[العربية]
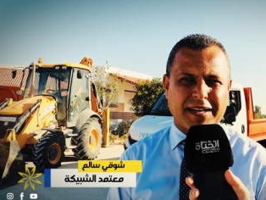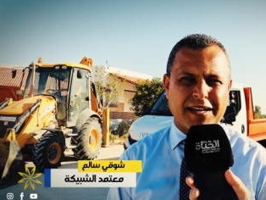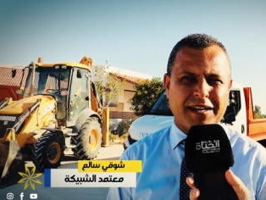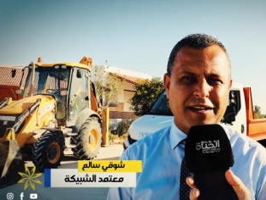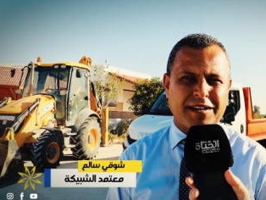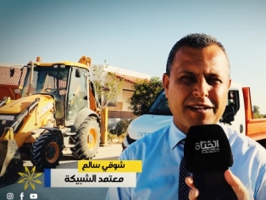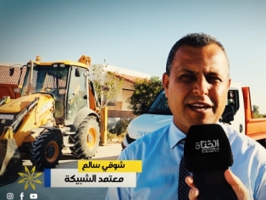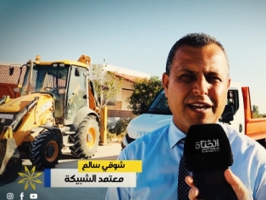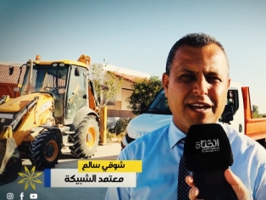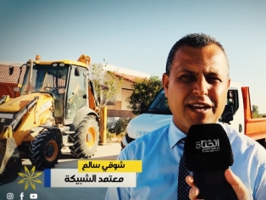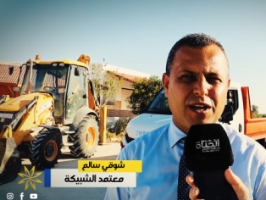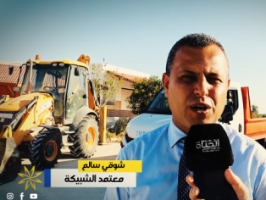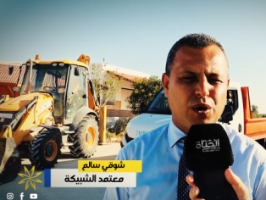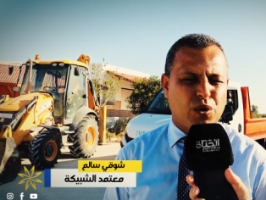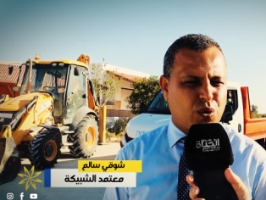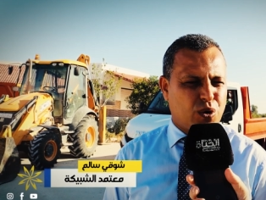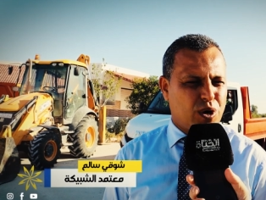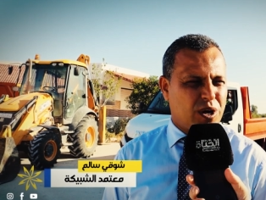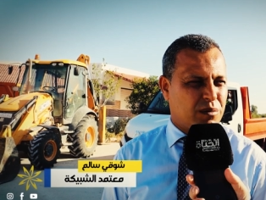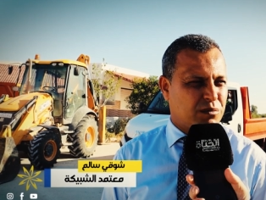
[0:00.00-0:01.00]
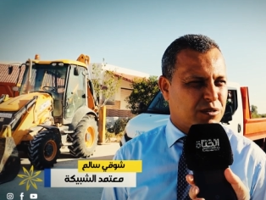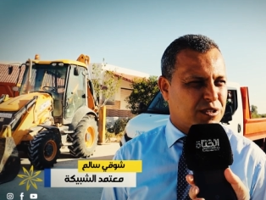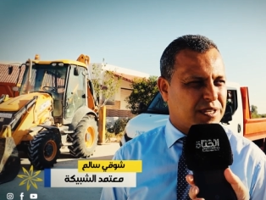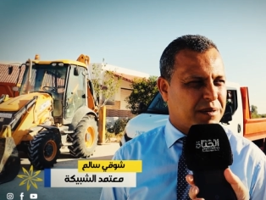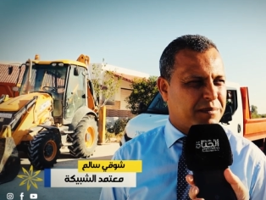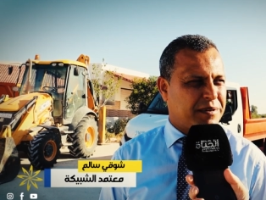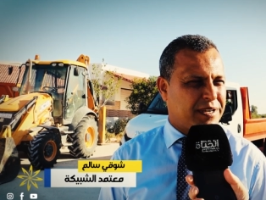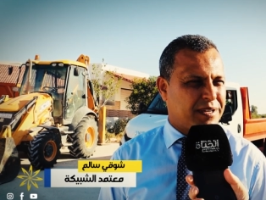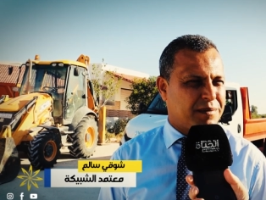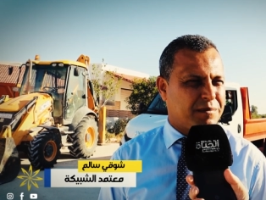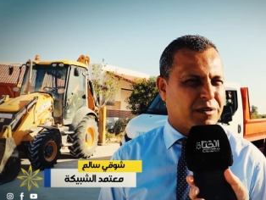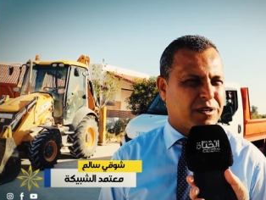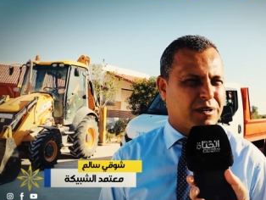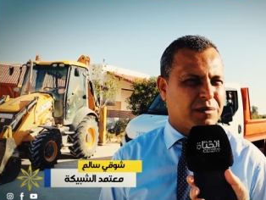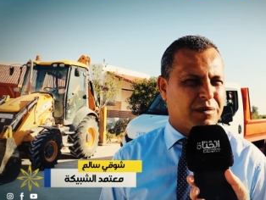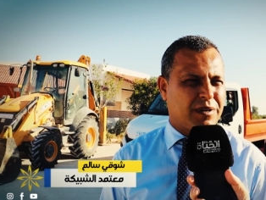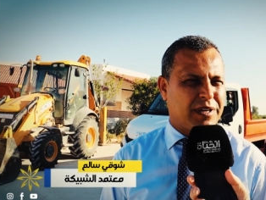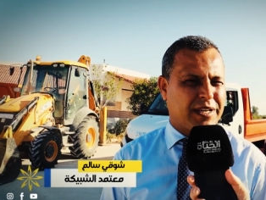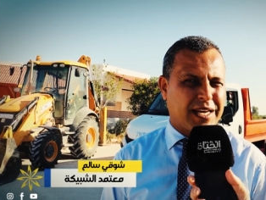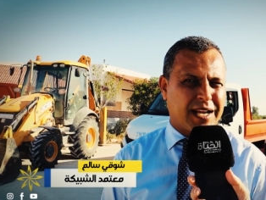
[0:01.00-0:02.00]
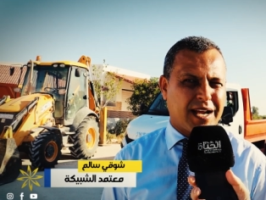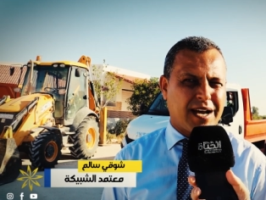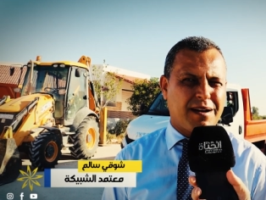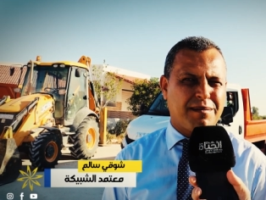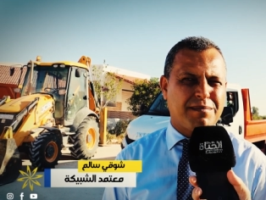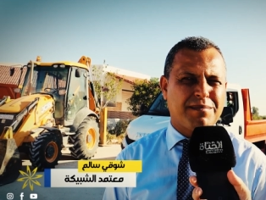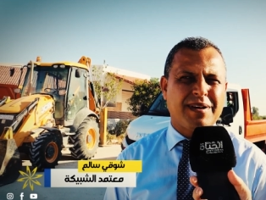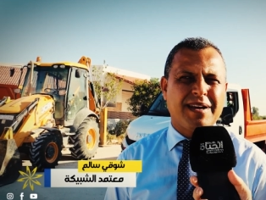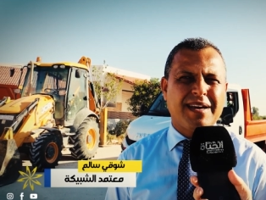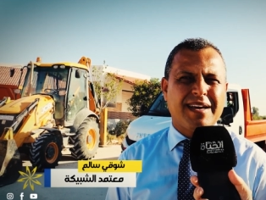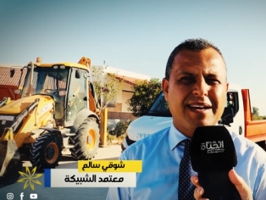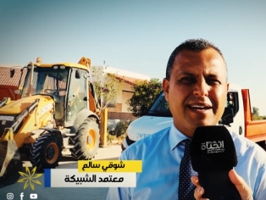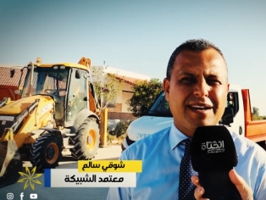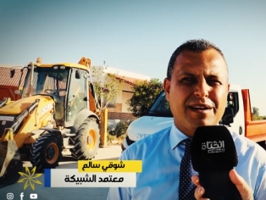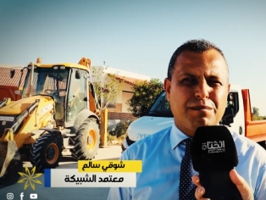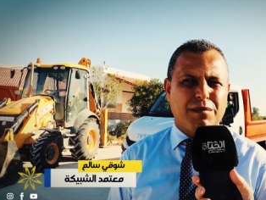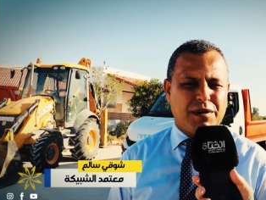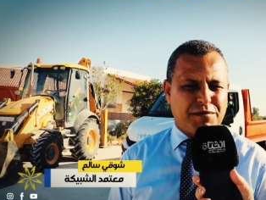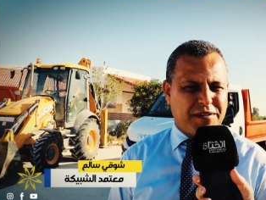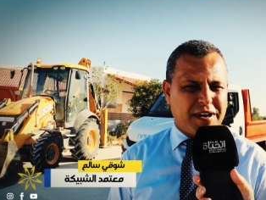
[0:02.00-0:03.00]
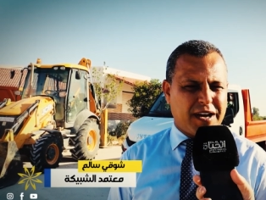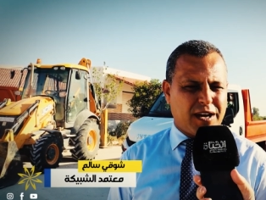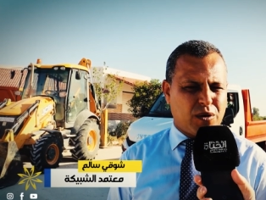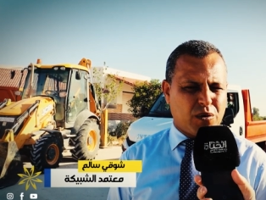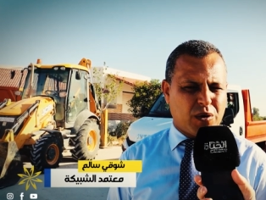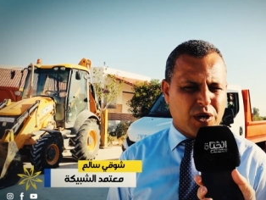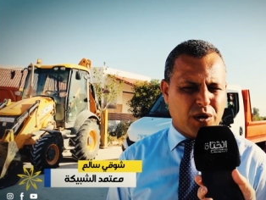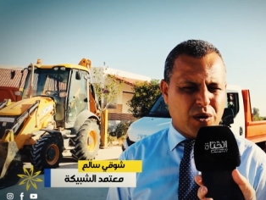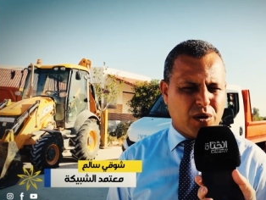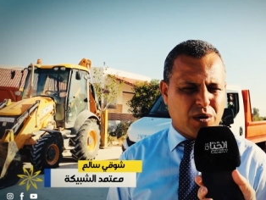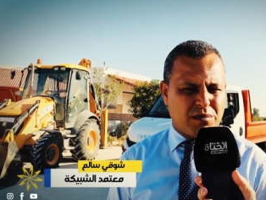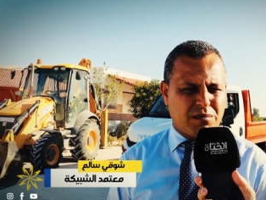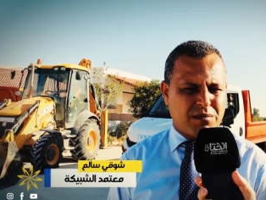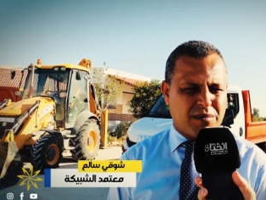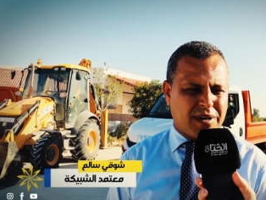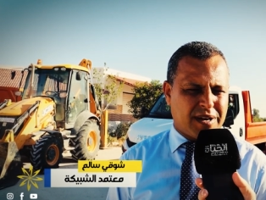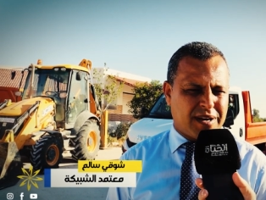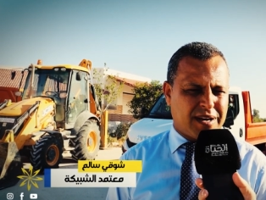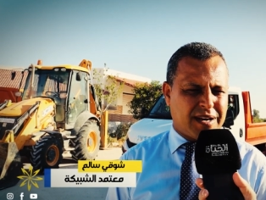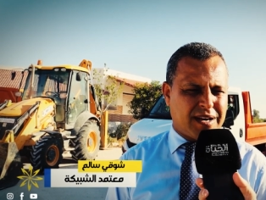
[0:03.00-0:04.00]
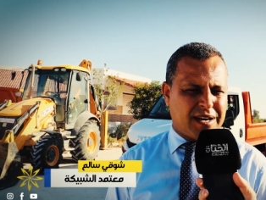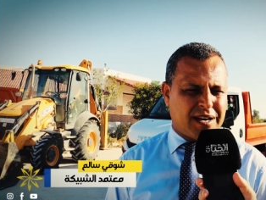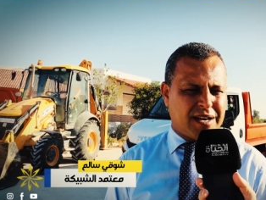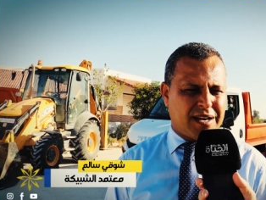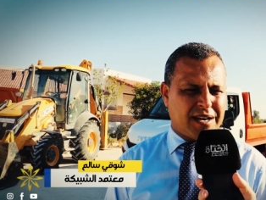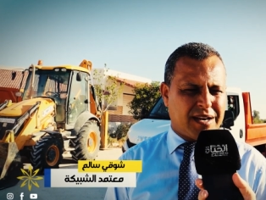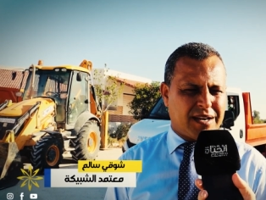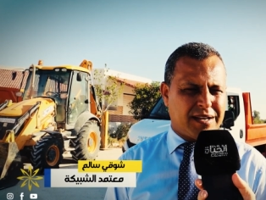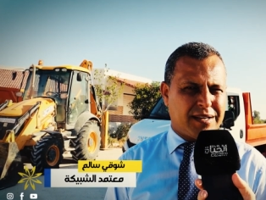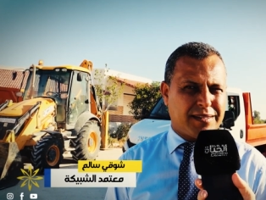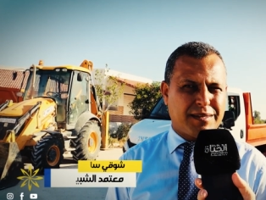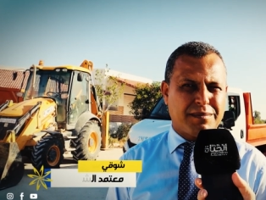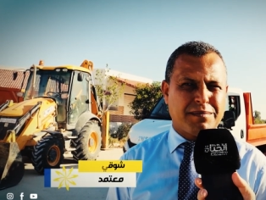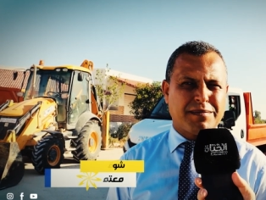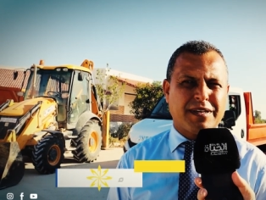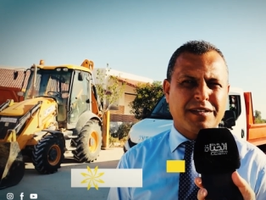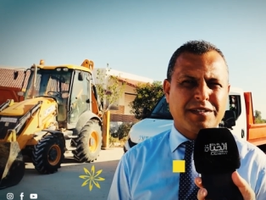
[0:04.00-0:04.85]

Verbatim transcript: الخير لكل المستمعين منكم الكرام بالفعل هو اليوم آه، يتم